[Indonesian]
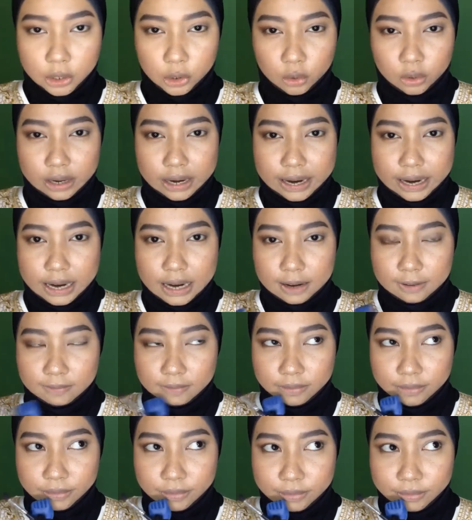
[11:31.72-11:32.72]
itu kayak
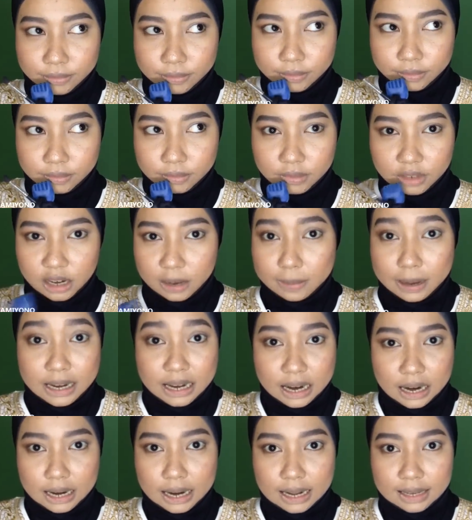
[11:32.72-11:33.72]
hmm,
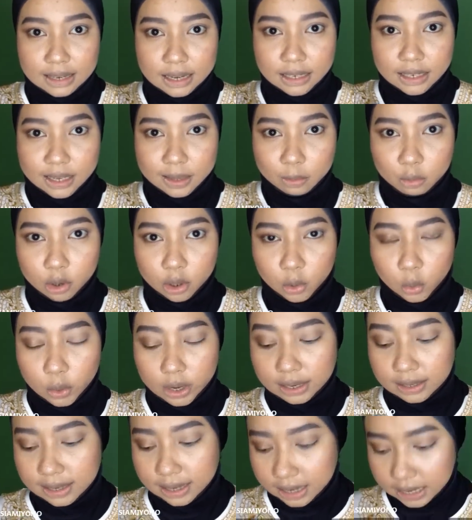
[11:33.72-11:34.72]
kebanyakan aja sih buat
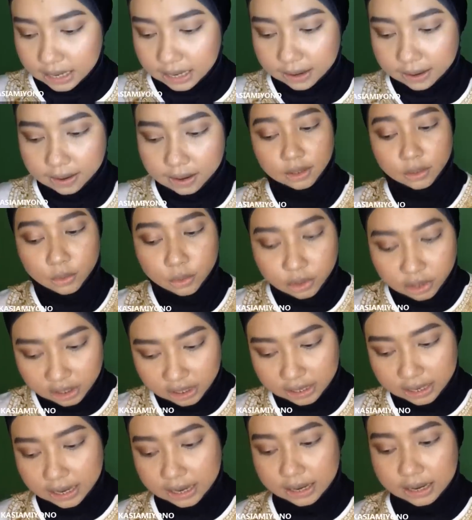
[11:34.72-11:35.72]
gue jadi
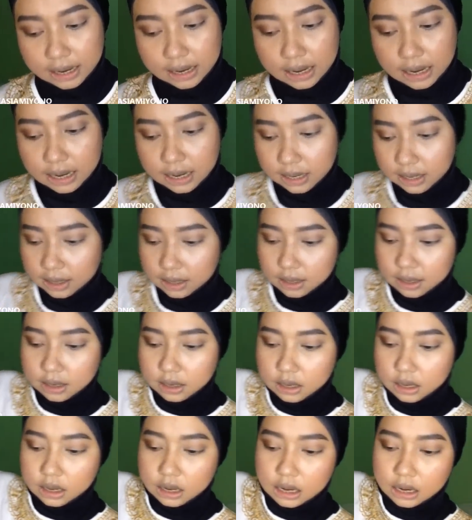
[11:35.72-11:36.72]
kuncinya adalah
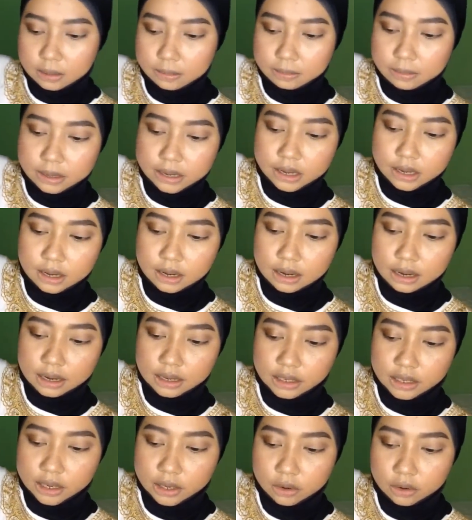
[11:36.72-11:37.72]
ambil
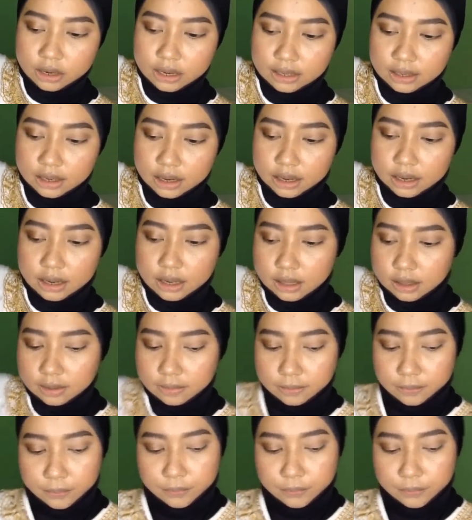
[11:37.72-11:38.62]
shadownya sedikit